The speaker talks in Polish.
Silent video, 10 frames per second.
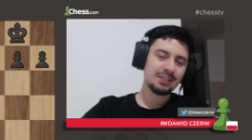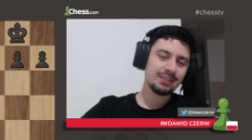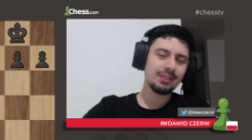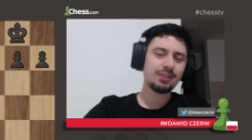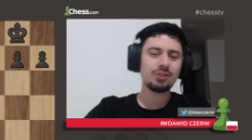
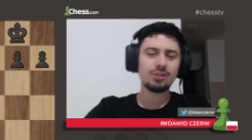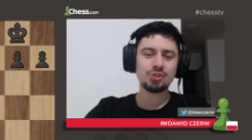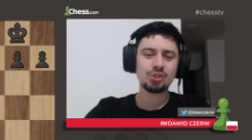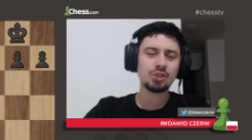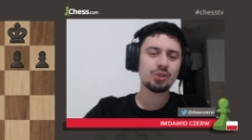no,
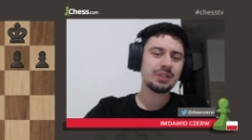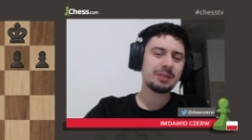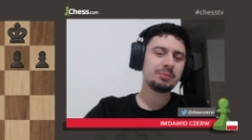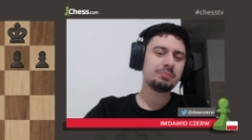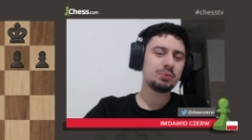szkoda
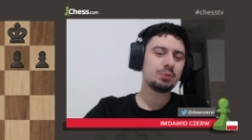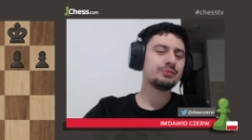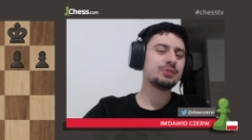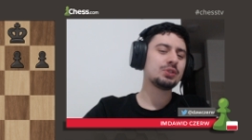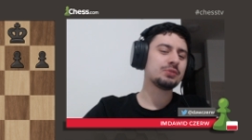by było
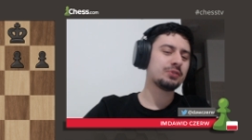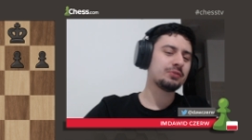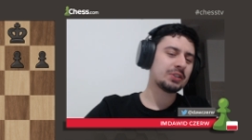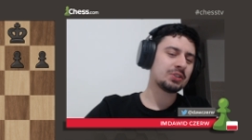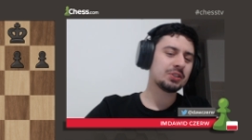
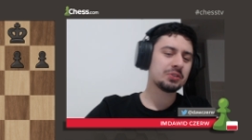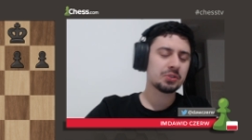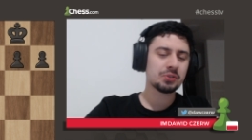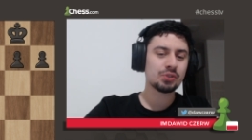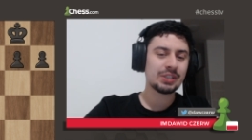wycofywać tego
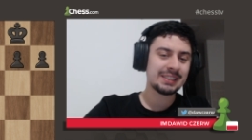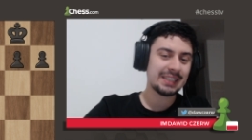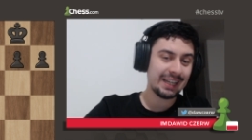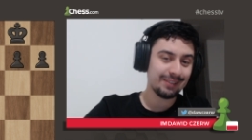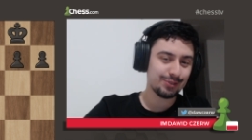skoczka z
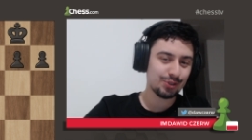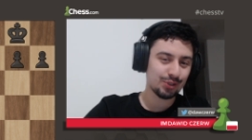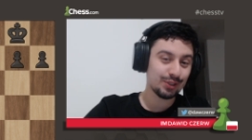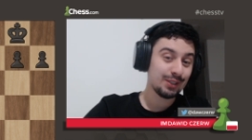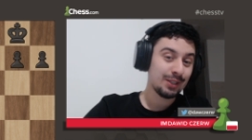
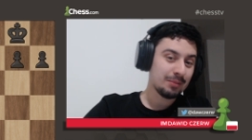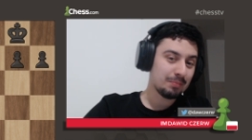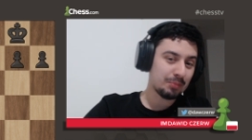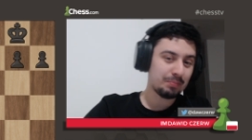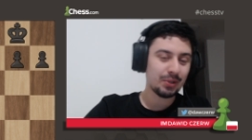F3,
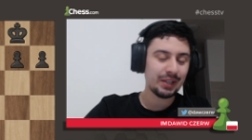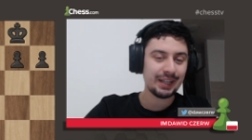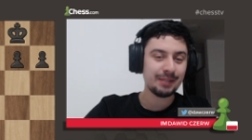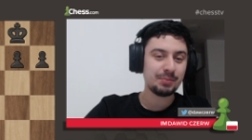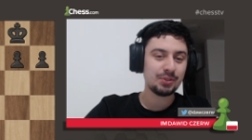bo pole
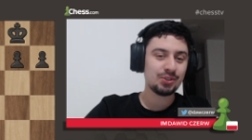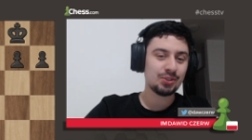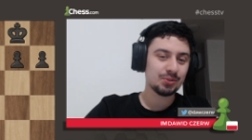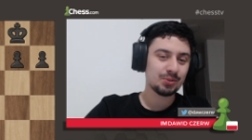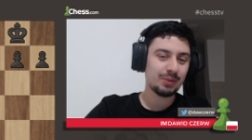E5
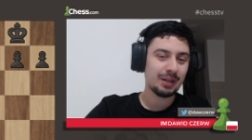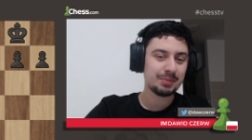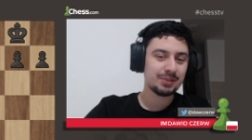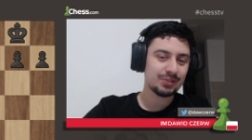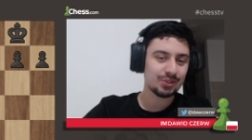się
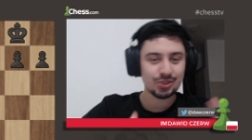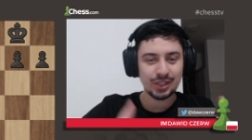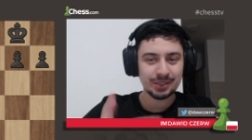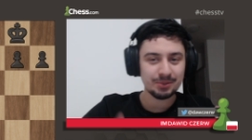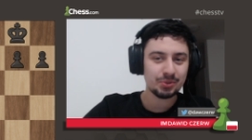osłabia, więc
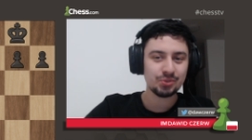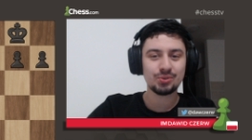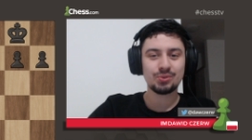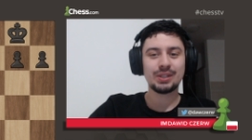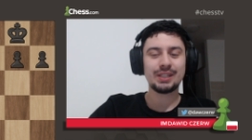czarny
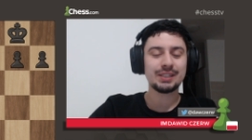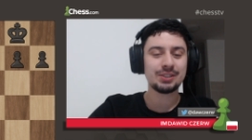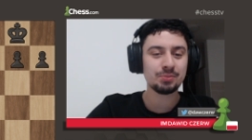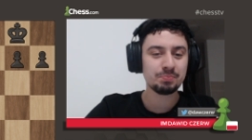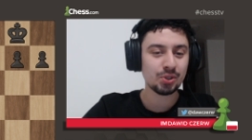może tutaj
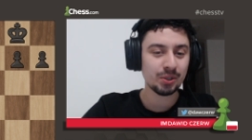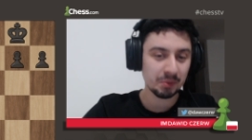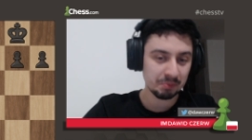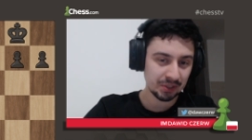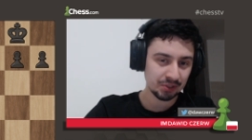jakiś
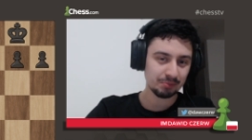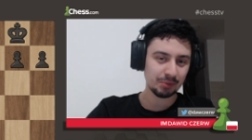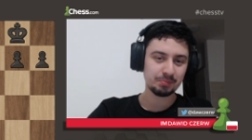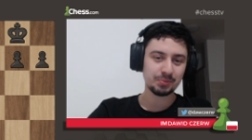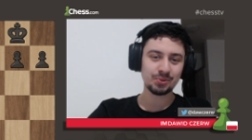przełom będzie
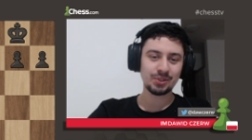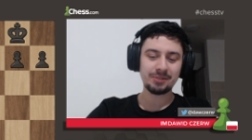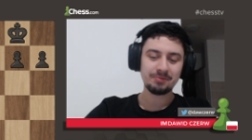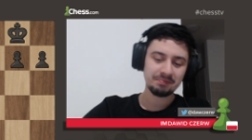miał później.